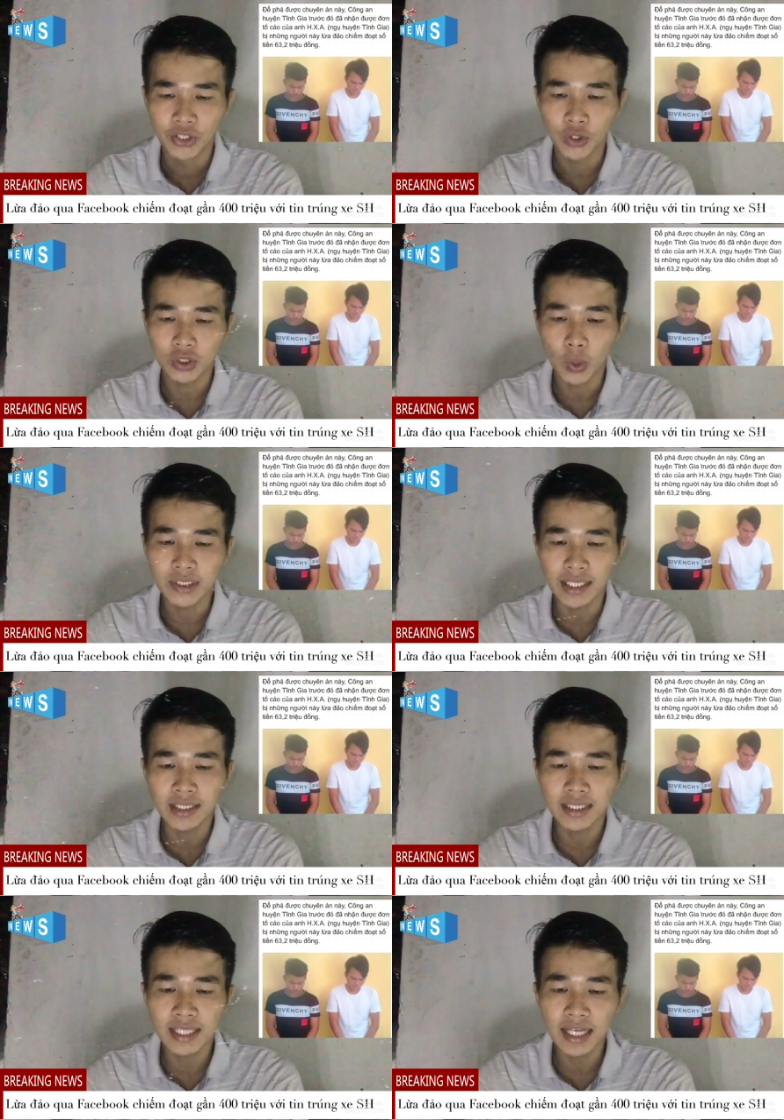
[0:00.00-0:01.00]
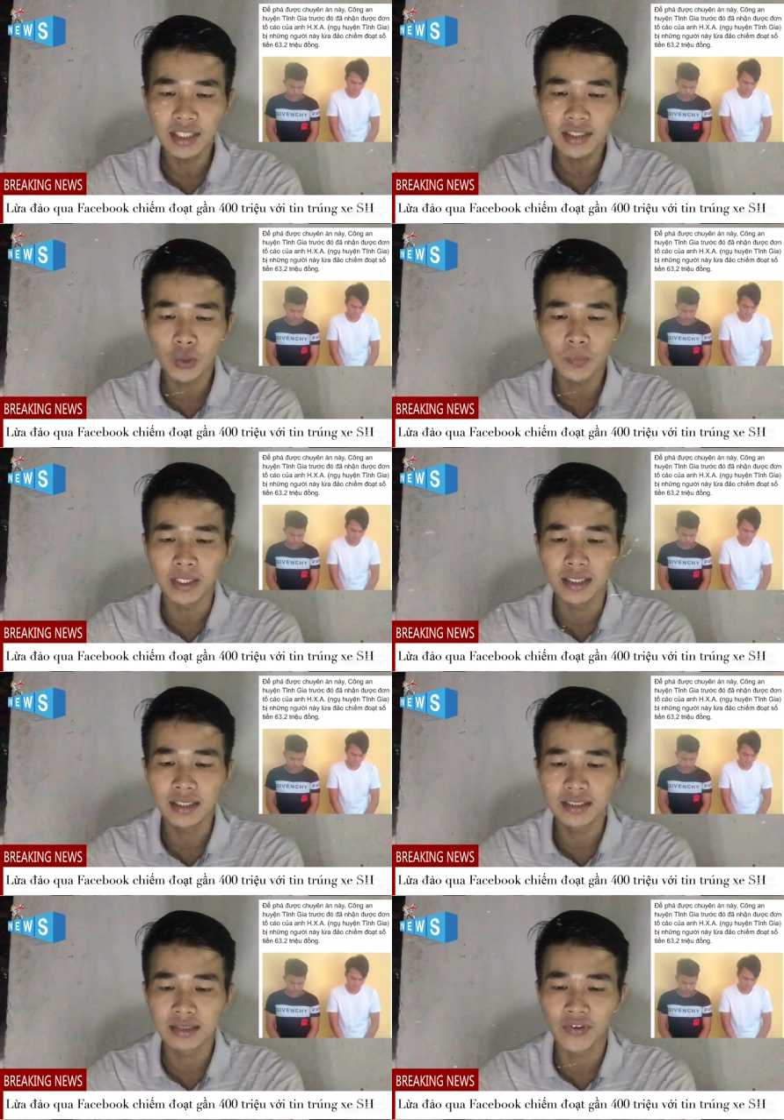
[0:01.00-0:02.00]
Rồi soạn sẵn tin nhắn trúng
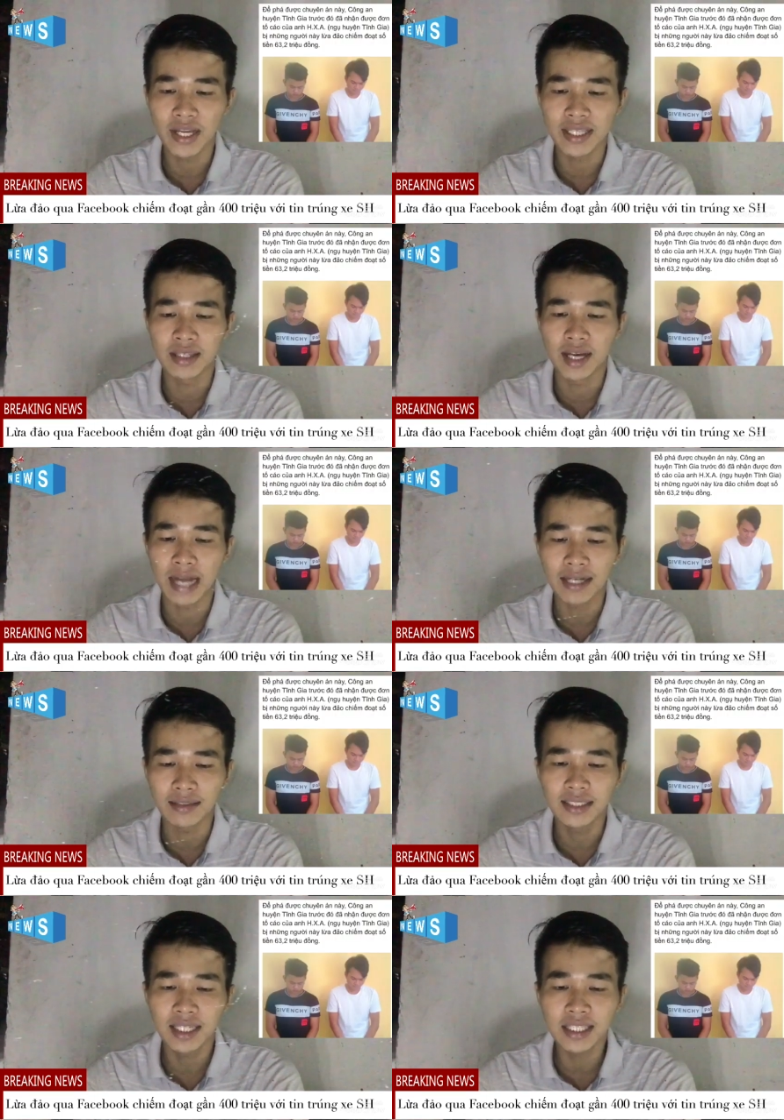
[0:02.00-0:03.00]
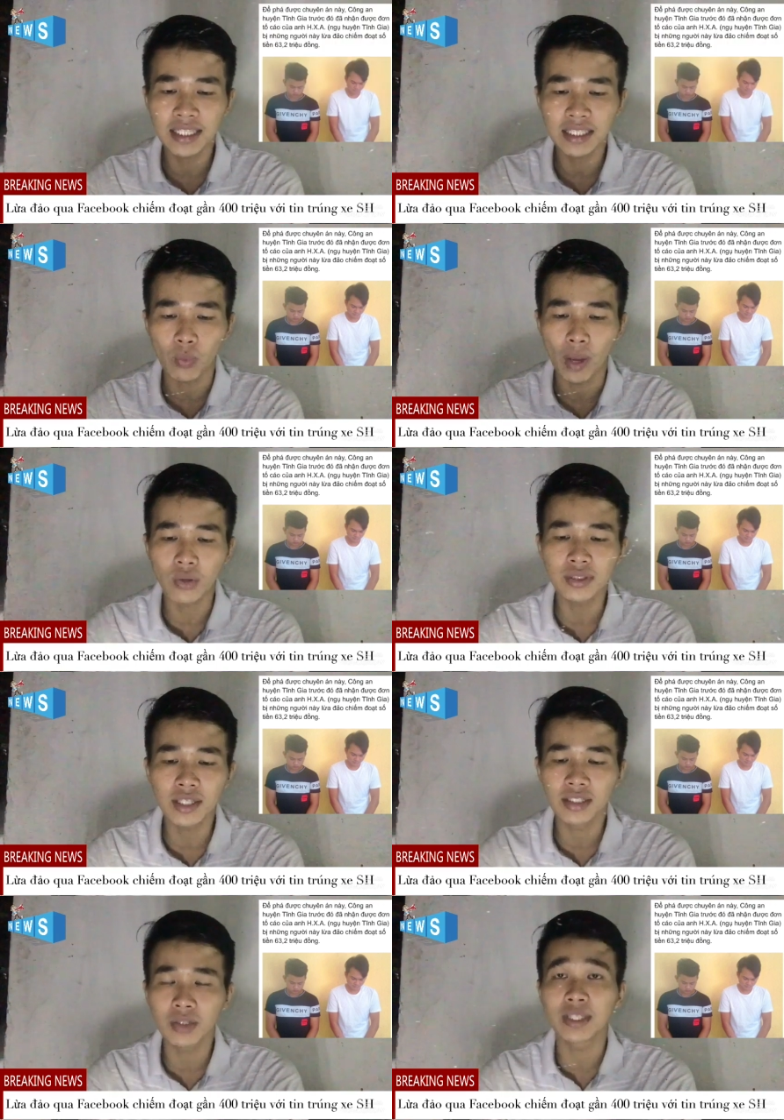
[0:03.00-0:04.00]
thưởng và nhờ Đạt gửi đến các tài khoản có
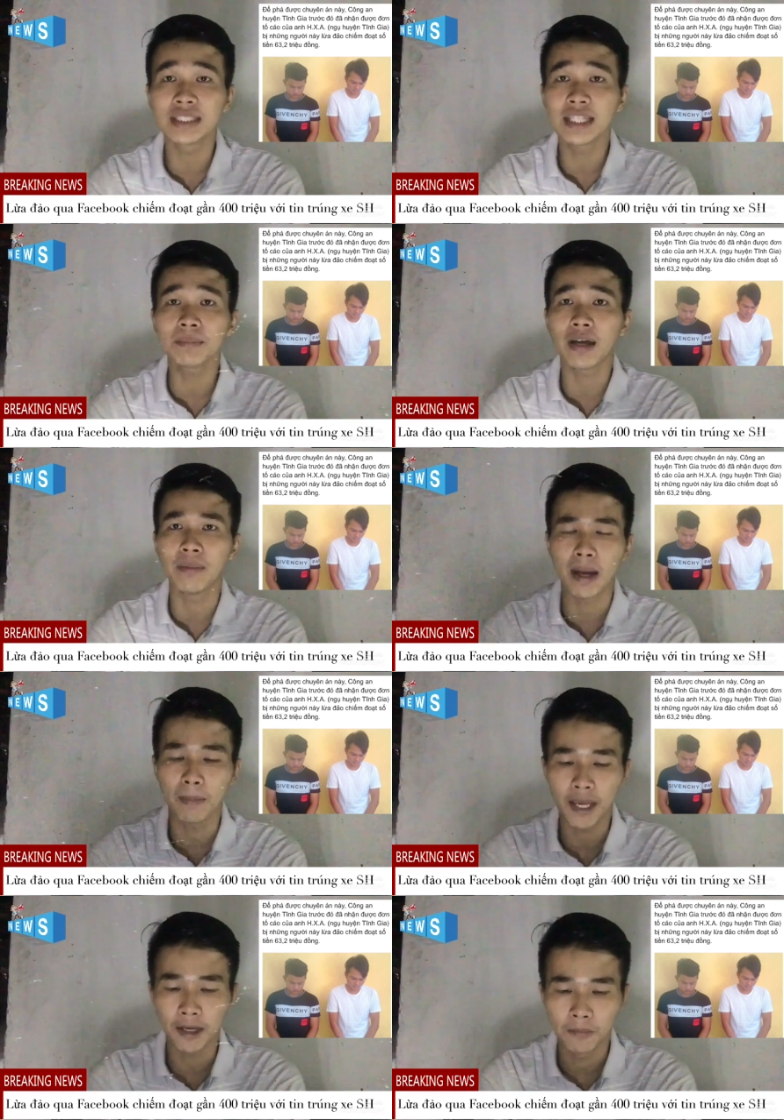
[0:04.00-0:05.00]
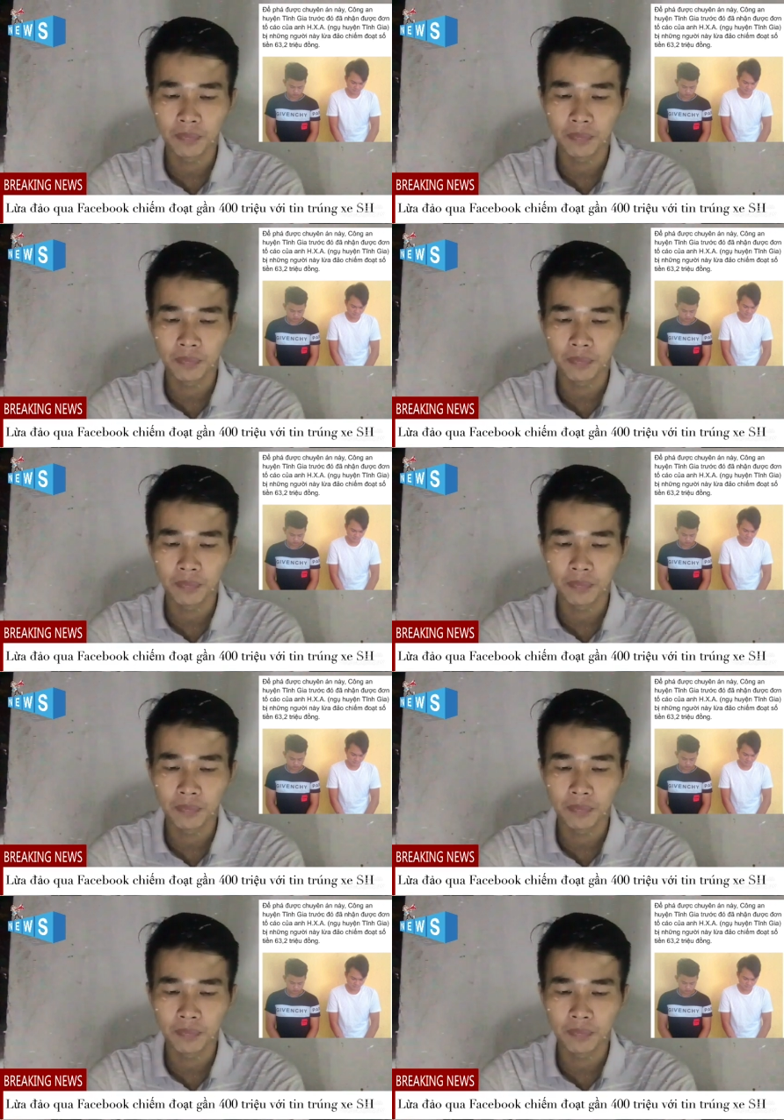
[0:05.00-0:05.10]
tên trong danh sách và bạn bè.